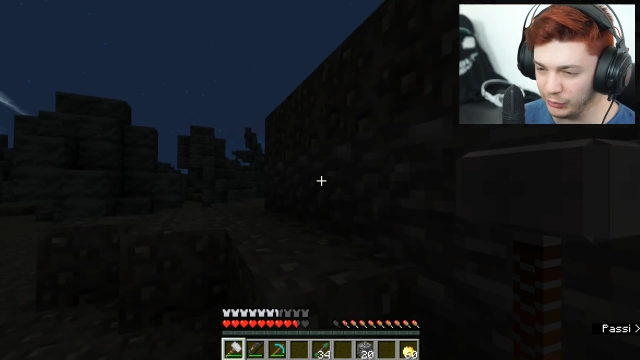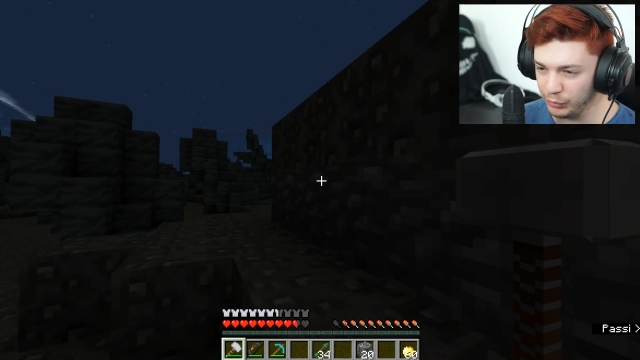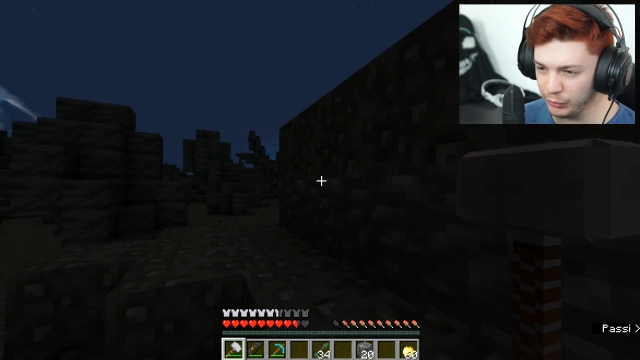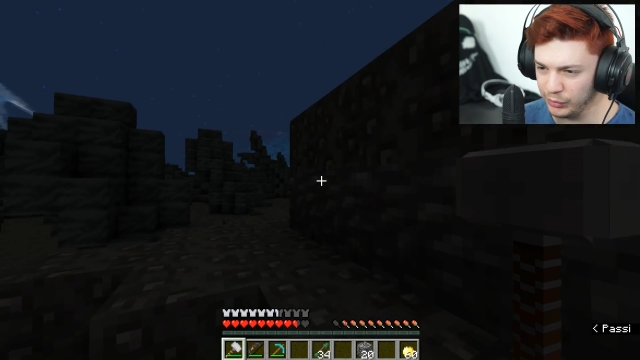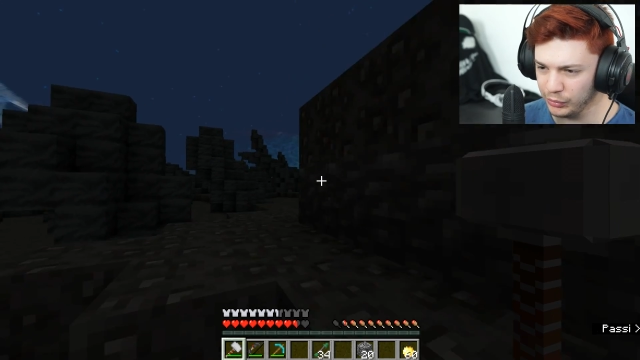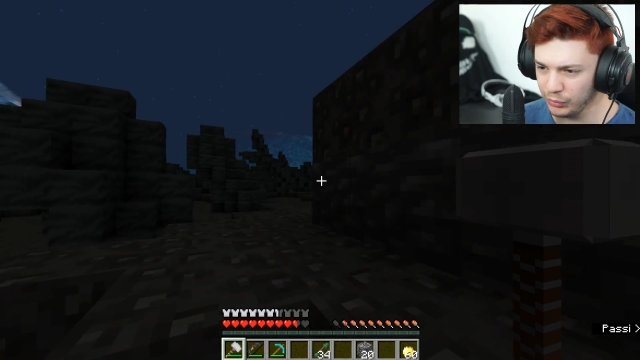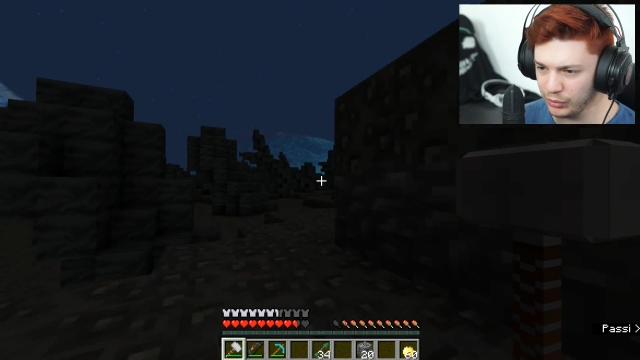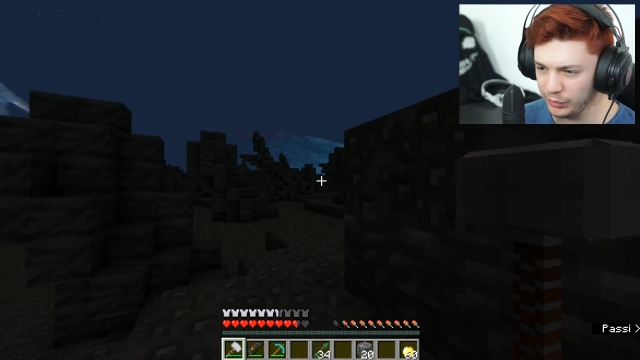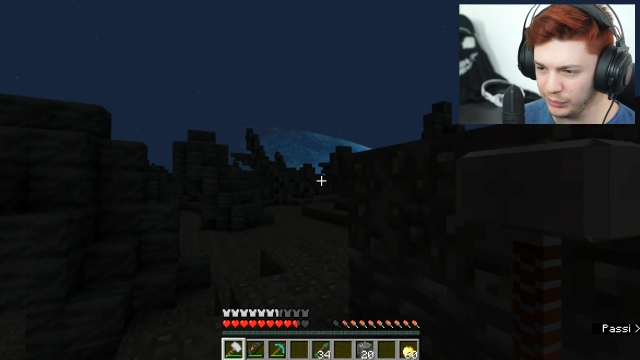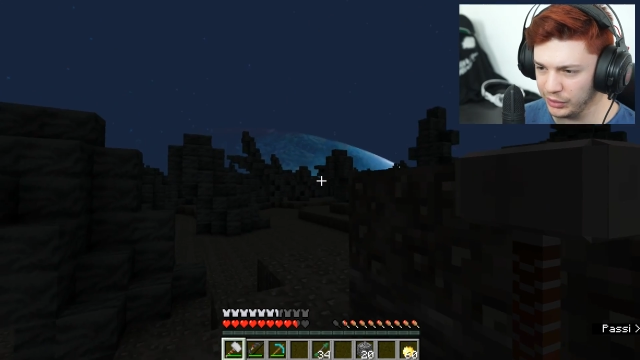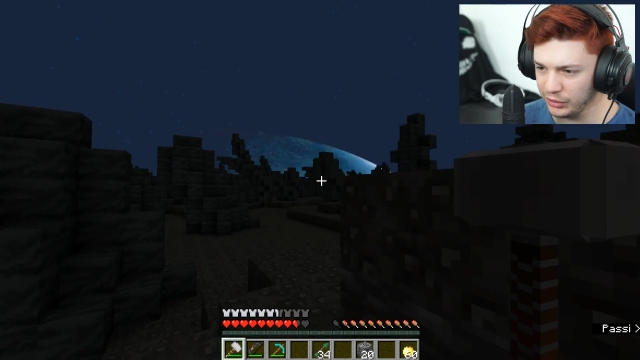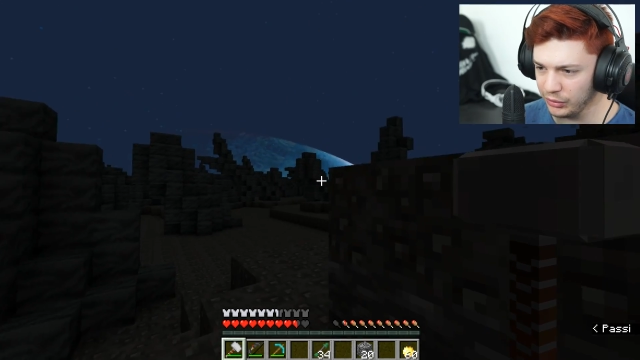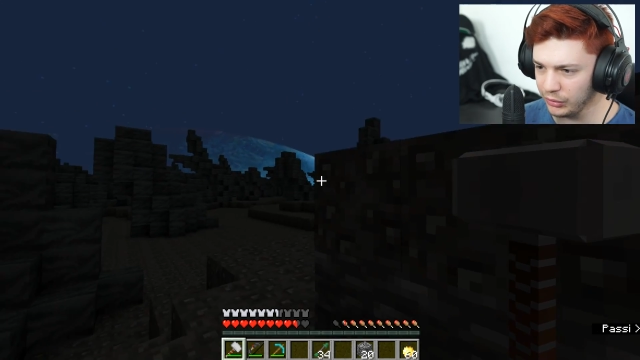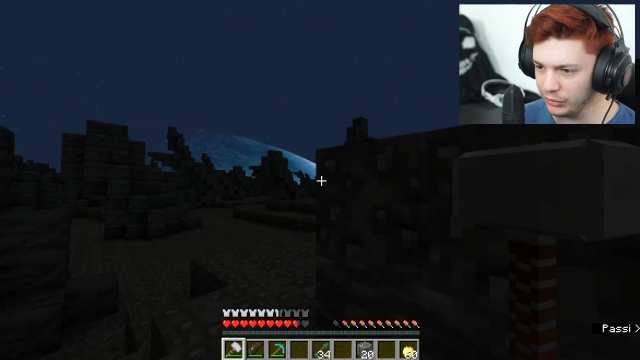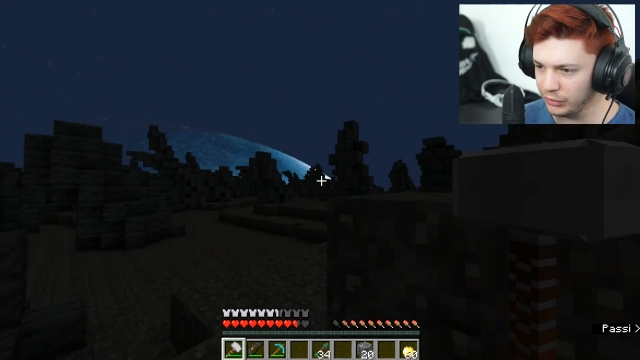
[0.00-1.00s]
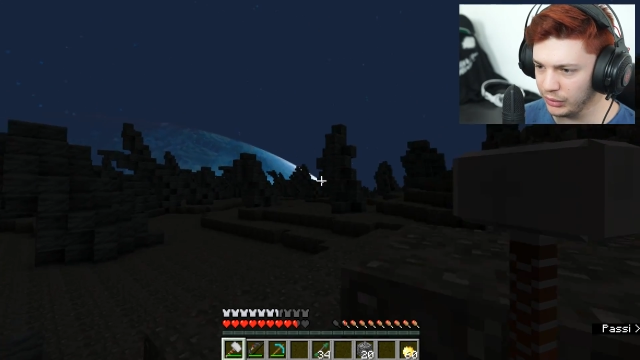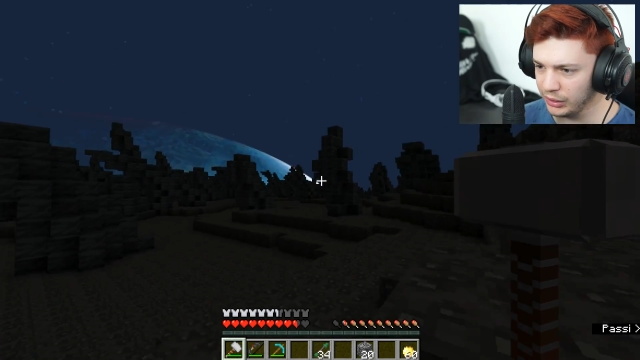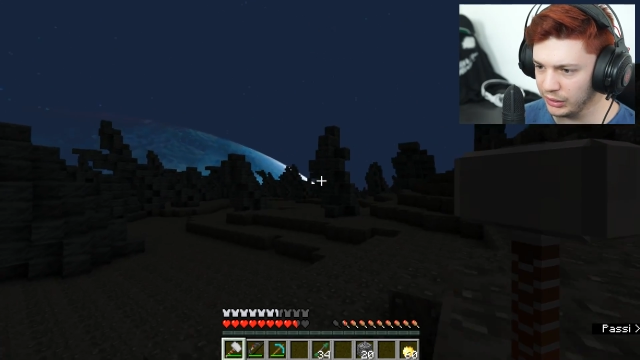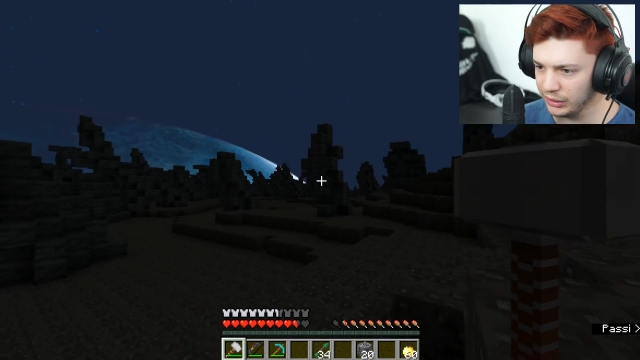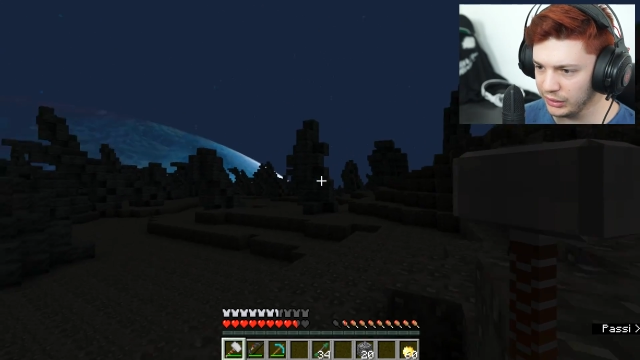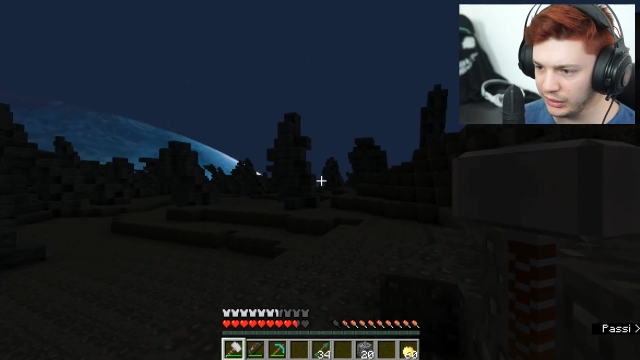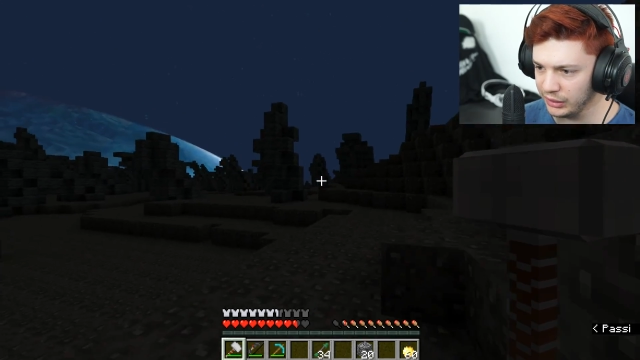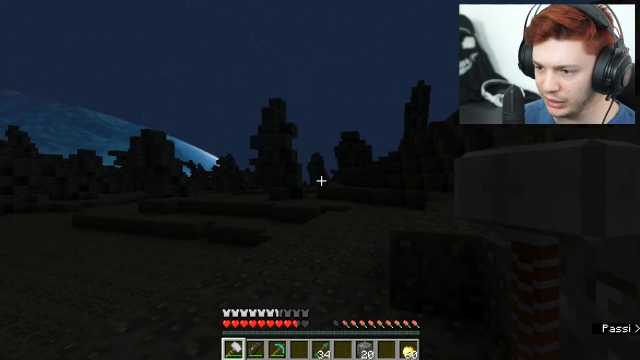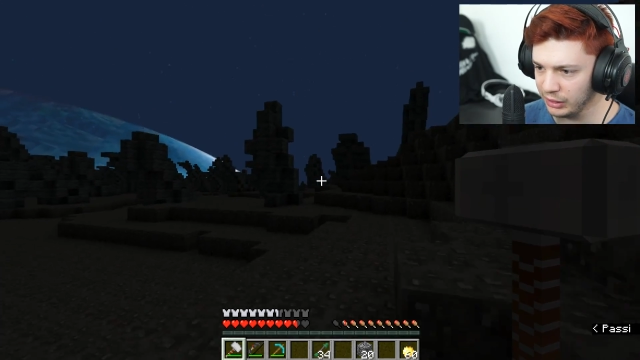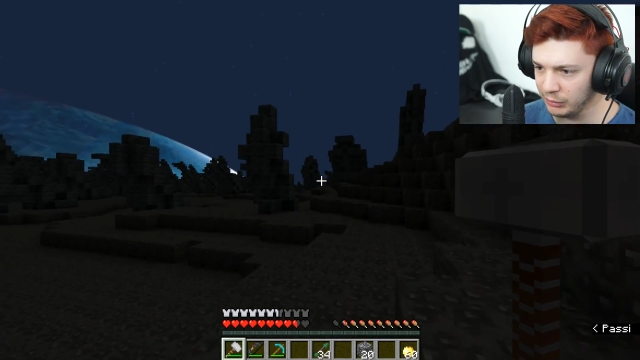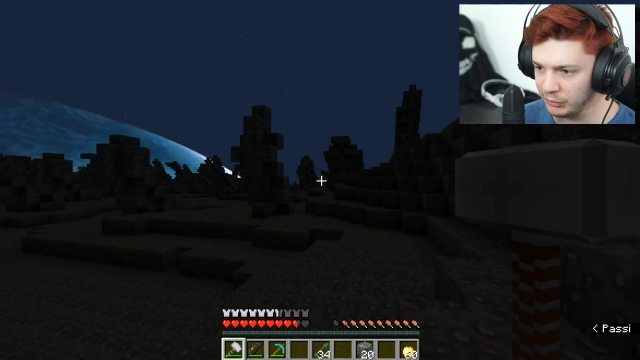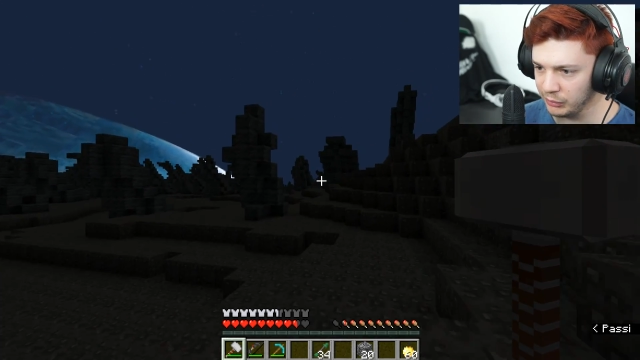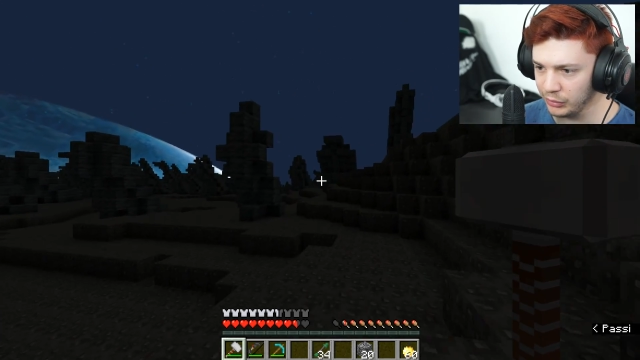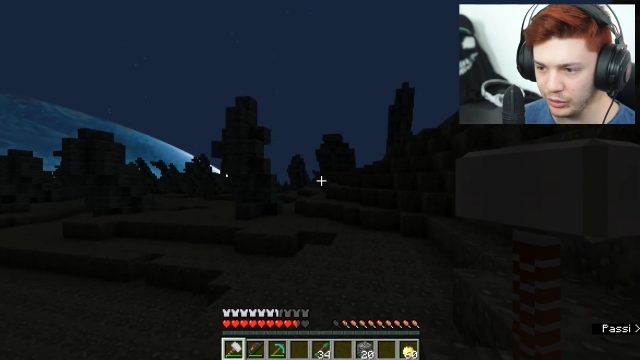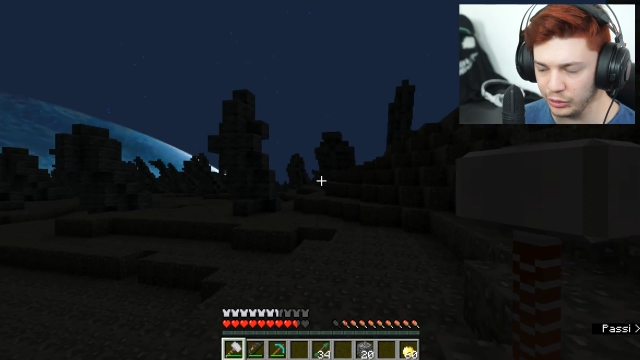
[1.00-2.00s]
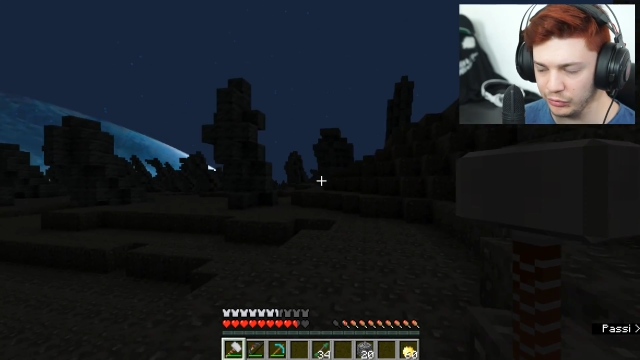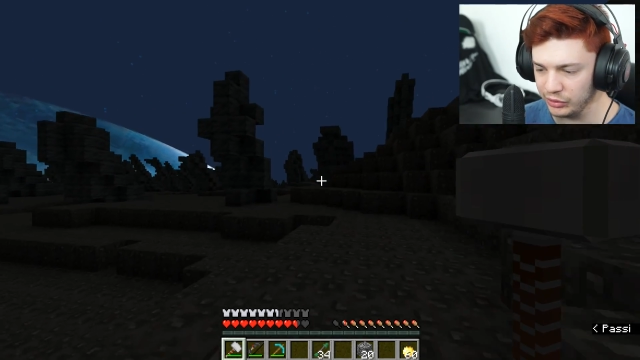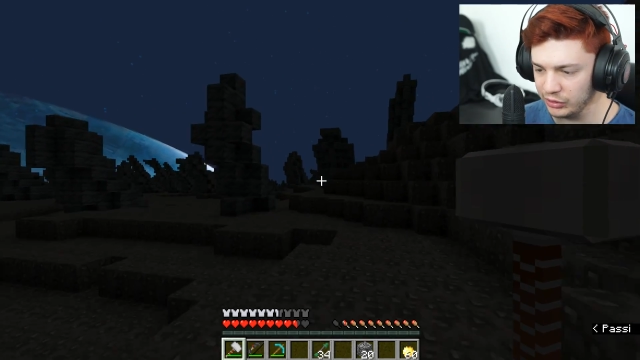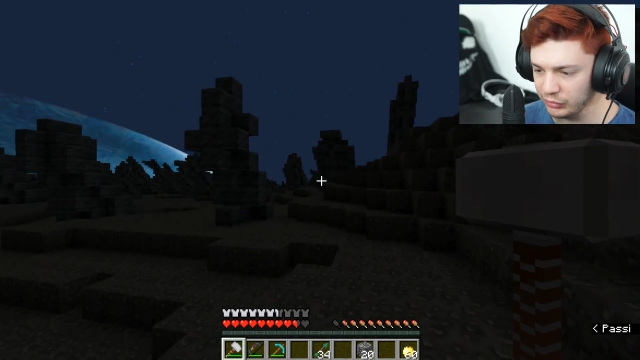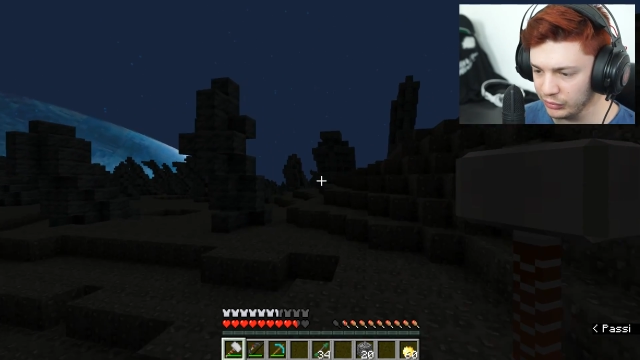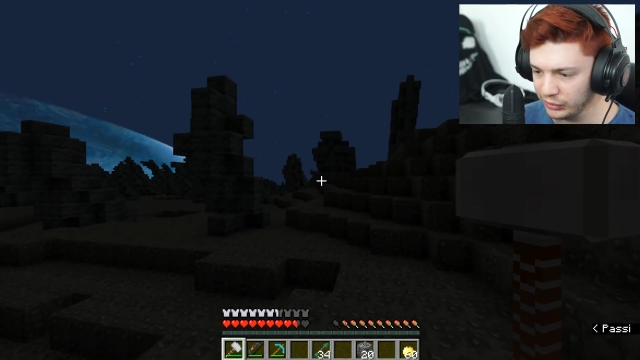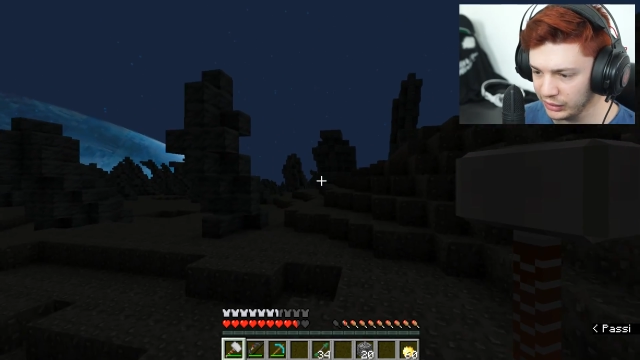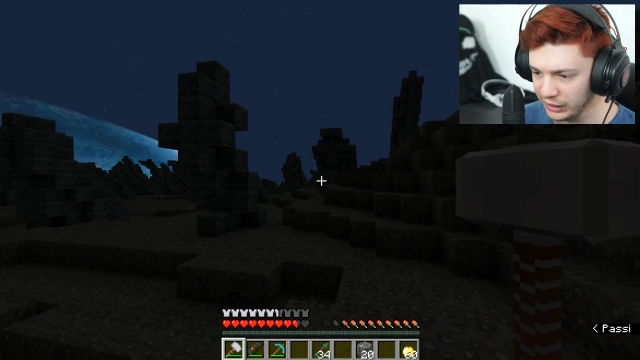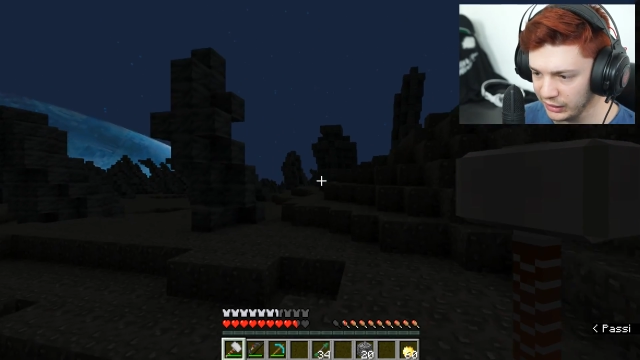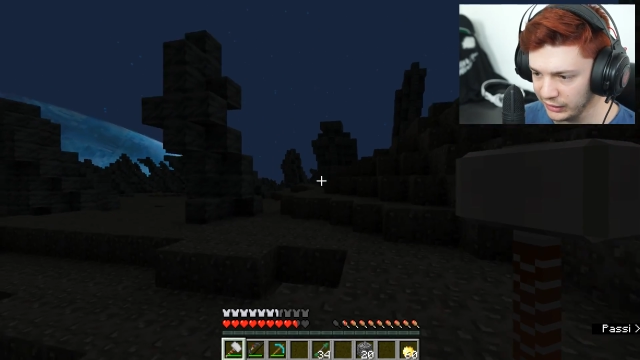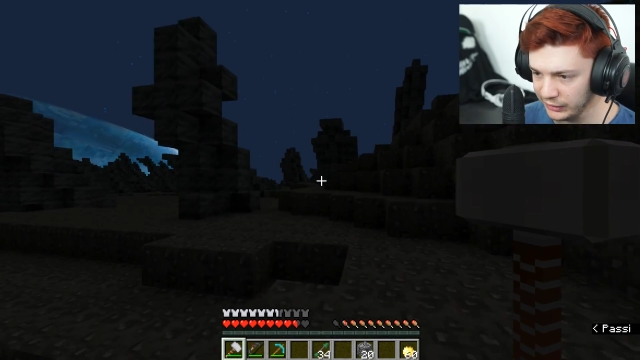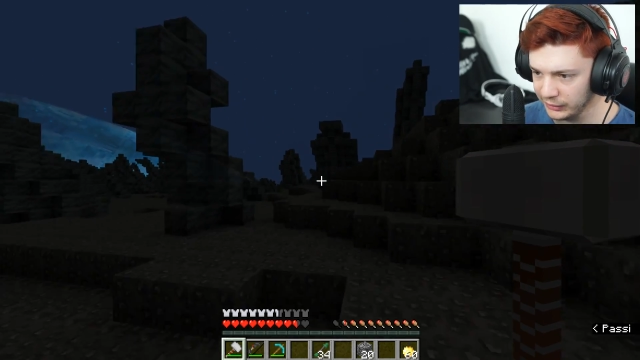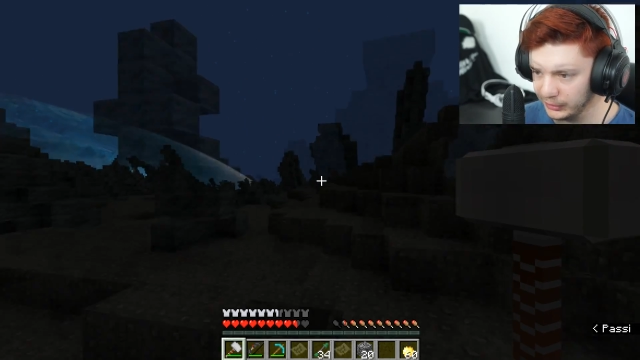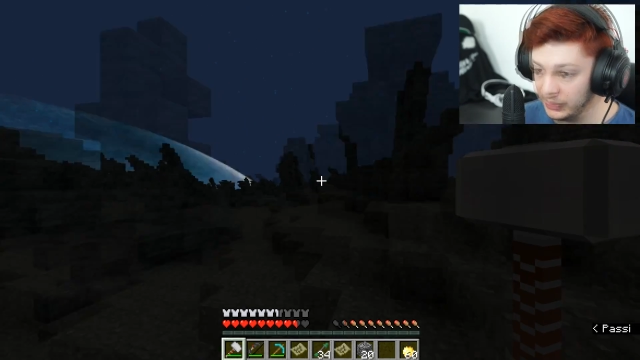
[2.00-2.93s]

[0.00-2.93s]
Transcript: più o meno qua mi ricordo anche a memoria dove devo andare.